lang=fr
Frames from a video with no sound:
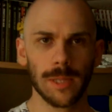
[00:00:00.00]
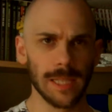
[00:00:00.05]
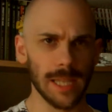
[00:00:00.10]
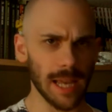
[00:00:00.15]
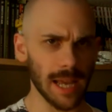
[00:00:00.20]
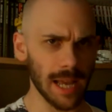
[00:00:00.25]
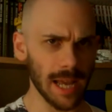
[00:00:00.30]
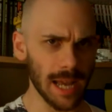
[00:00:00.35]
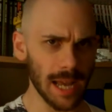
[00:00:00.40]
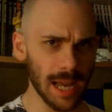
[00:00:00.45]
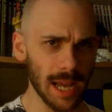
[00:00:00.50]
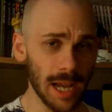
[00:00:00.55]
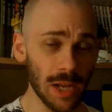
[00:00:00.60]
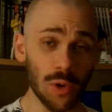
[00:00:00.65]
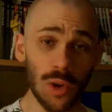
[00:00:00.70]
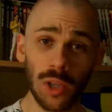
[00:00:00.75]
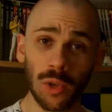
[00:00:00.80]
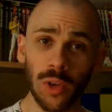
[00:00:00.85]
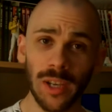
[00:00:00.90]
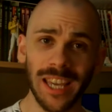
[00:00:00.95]
Salut
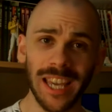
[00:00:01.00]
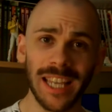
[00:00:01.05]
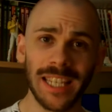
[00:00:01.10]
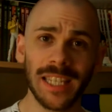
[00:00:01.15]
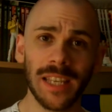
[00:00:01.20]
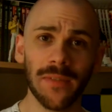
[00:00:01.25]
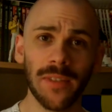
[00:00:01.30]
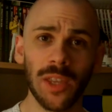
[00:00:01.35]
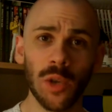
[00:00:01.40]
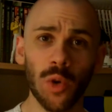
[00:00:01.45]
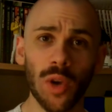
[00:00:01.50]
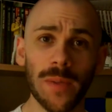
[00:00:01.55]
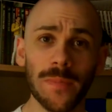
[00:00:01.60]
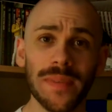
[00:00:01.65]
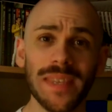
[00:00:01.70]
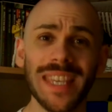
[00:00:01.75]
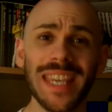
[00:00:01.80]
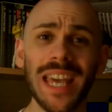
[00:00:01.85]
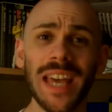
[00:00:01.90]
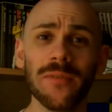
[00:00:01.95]
à toi qui regarde cette vidéo et
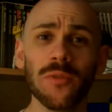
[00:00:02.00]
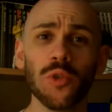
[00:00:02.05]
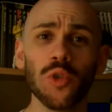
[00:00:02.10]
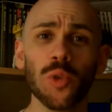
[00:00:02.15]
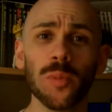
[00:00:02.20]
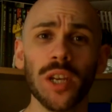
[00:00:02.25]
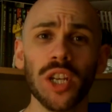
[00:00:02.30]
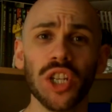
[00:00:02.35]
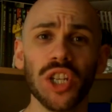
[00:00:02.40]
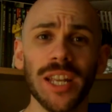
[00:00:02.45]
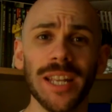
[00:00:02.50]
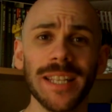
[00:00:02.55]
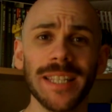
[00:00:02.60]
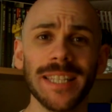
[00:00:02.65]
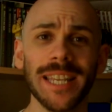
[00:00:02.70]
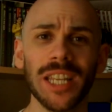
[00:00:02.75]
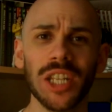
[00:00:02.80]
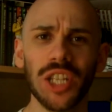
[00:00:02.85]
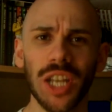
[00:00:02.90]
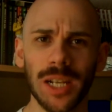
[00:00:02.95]
bienvenue sur ma chaîne,
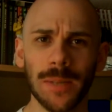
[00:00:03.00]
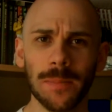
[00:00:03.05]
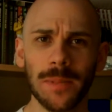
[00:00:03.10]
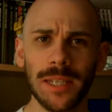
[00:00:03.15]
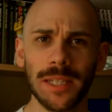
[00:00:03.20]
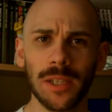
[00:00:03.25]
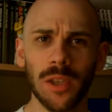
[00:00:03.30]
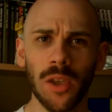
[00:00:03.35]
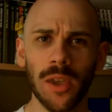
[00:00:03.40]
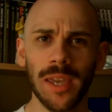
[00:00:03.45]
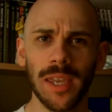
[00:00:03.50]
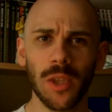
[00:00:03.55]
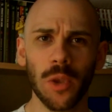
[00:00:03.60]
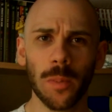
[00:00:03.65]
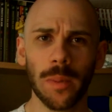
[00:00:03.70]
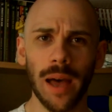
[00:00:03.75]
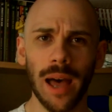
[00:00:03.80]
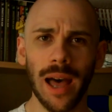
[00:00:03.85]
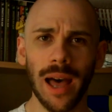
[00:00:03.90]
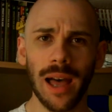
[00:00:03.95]
c'est Jack Piskin qui te
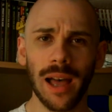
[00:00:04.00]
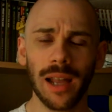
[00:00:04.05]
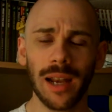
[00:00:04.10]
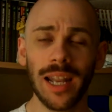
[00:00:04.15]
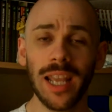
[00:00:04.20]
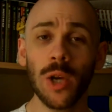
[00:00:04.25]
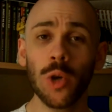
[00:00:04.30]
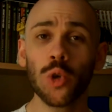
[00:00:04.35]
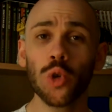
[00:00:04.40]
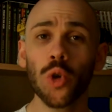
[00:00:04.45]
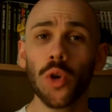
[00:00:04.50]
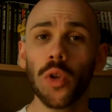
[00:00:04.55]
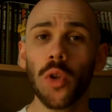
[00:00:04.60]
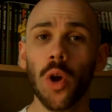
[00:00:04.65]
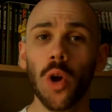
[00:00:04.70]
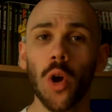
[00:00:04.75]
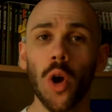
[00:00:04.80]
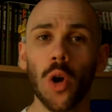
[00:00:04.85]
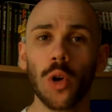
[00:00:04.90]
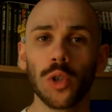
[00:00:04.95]
parle et aujourd'hui
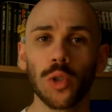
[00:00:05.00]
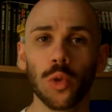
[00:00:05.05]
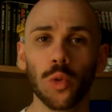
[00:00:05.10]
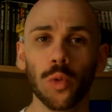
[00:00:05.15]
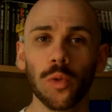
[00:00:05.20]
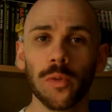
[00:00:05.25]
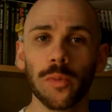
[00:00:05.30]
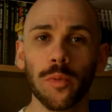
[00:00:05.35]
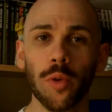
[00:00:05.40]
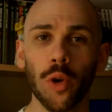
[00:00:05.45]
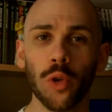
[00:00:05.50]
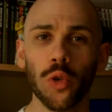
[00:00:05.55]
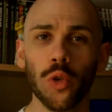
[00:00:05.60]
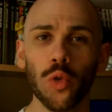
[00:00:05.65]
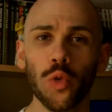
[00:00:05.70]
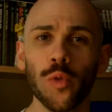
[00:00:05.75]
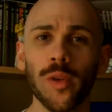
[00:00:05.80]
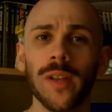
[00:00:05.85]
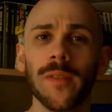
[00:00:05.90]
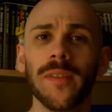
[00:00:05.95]
encore on se retrouve pour une
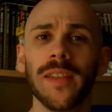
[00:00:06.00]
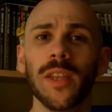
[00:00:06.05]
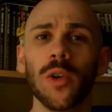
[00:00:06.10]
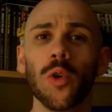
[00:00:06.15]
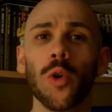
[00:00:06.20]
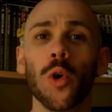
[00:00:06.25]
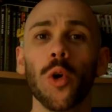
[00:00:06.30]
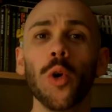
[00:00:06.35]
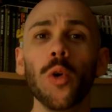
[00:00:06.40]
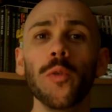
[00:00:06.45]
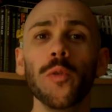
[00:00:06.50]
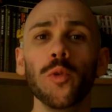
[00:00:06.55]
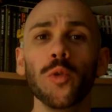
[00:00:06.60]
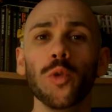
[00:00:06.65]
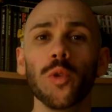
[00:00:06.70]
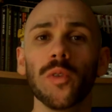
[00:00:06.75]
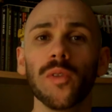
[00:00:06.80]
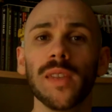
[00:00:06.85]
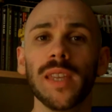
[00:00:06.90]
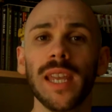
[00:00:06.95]
nouvelle vidéo review
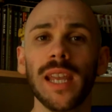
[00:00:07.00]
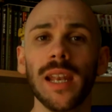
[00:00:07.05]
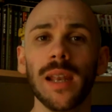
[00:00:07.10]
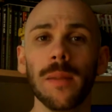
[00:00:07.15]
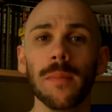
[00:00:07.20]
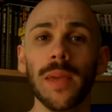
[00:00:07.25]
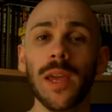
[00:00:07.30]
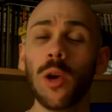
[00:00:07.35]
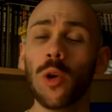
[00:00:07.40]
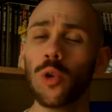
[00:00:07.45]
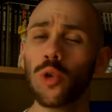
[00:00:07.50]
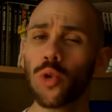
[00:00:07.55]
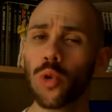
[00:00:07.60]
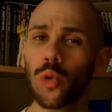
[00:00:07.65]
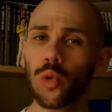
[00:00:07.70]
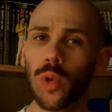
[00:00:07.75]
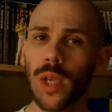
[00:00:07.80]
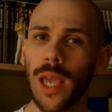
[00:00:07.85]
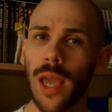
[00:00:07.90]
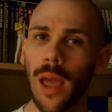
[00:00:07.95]
de vinyle mais
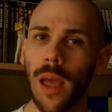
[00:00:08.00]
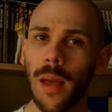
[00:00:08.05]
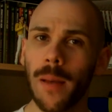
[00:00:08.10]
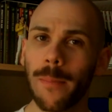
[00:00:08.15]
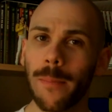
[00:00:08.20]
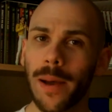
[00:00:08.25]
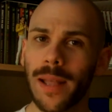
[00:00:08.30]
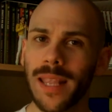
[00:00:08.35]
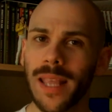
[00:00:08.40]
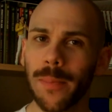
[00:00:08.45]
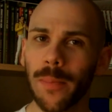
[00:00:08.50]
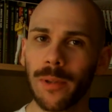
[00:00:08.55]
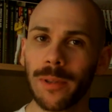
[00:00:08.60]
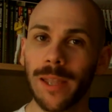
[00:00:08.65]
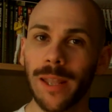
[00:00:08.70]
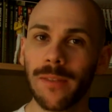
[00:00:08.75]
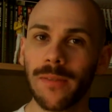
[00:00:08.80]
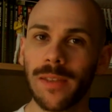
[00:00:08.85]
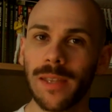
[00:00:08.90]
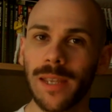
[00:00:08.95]
aujourd'hui pas n'importe
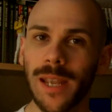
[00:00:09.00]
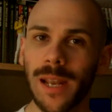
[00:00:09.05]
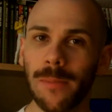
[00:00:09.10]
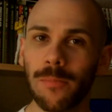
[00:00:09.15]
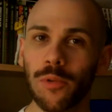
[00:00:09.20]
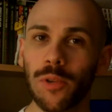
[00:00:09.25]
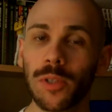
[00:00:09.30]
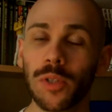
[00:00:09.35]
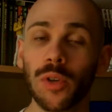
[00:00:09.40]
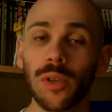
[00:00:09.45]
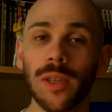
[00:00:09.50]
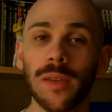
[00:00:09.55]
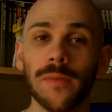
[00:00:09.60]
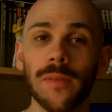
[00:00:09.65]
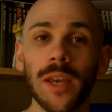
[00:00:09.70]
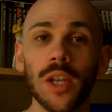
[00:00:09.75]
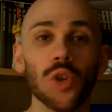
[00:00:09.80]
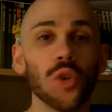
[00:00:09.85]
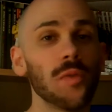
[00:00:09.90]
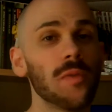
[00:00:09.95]
quel vinyle, puisqu'en
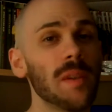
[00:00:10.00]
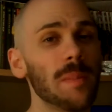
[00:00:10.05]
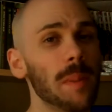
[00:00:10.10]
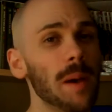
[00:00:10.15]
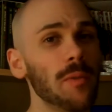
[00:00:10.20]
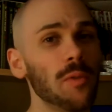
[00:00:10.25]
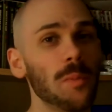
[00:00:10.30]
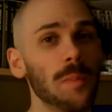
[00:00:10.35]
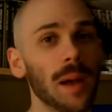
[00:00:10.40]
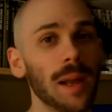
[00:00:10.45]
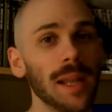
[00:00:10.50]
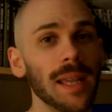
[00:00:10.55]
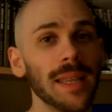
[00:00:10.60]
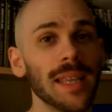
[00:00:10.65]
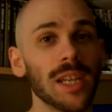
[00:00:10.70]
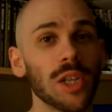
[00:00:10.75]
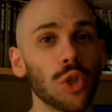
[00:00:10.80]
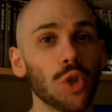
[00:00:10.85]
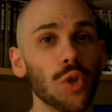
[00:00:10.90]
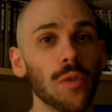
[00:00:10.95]
effet je ne vais pas vous parler
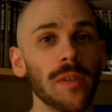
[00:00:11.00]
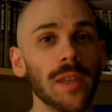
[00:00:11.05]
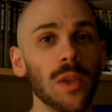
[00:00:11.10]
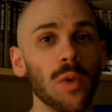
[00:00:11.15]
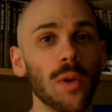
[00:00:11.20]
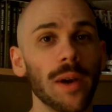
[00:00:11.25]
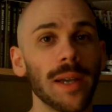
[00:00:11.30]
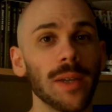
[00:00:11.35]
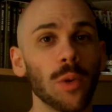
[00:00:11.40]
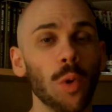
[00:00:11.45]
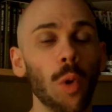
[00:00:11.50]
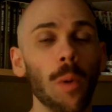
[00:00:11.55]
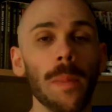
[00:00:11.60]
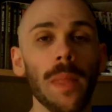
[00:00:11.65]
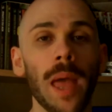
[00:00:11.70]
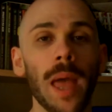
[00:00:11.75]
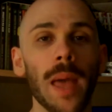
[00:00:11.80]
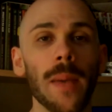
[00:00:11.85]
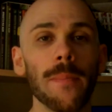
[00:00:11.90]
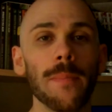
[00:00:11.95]
d'un jeu vidéo rétro,
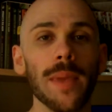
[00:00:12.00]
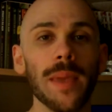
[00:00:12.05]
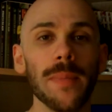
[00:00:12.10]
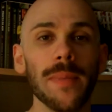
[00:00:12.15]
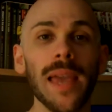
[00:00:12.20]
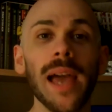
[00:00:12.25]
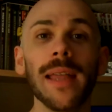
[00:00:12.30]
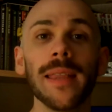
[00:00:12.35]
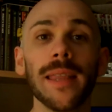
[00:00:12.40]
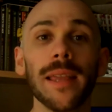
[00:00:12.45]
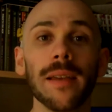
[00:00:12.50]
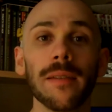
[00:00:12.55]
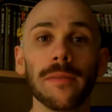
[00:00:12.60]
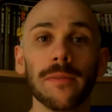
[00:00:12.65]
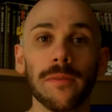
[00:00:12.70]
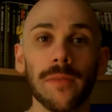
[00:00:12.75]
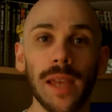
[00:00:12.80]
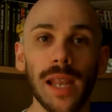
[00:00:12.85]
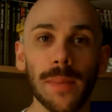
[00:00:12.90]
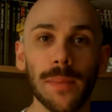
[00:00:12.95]
mais bien d'un
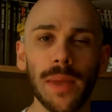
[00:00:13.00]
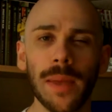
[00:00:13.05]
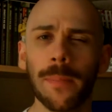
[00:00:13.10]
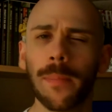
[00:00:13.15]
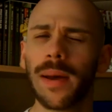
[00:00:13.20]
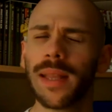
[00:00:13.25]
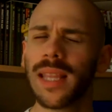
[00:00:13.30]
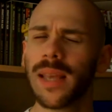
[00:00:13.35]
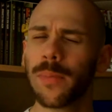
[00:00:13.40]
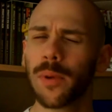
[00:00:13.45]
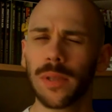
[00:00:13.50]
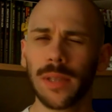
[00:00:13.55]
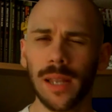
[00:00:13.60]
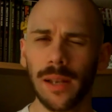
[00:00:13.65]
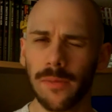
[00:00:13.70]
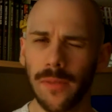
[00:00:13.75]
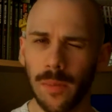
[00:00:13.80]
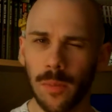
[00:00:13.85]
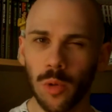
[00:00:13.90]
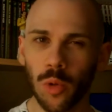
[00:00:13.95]
film, et pas n'importe quel
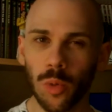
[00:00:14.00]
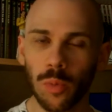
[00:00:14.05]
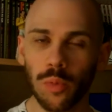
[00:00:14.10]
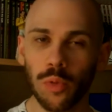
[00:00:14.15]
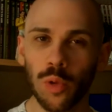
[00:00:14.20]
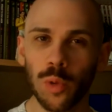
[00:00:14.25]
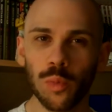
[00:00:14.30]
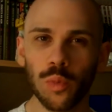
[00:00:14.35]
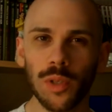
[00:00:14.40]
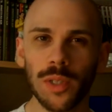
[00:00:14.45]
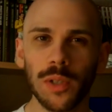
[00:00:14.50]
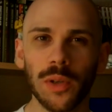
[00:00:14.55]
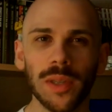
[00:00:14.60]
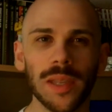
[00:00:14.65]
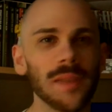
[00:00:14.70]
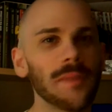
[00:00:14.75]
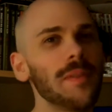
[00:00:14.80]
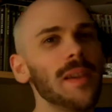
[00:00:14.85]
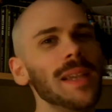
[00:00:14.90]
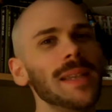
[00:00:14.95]
film non plus, puisqu'en
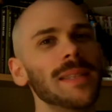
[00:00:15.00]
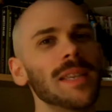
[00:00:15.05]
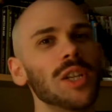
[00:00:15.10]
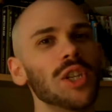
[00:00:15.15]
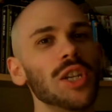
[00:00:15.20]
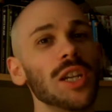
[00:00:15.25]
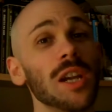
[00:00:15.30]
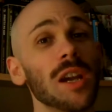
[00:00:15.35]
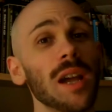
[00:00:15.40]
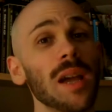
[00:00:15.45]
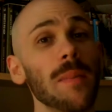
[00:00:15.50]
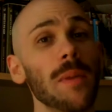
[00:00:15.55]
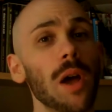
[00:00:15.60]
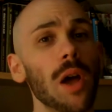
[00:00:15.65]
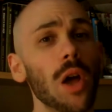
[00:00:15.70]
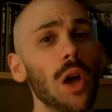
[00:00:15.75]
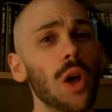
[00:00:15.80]
effet il s'agit quand même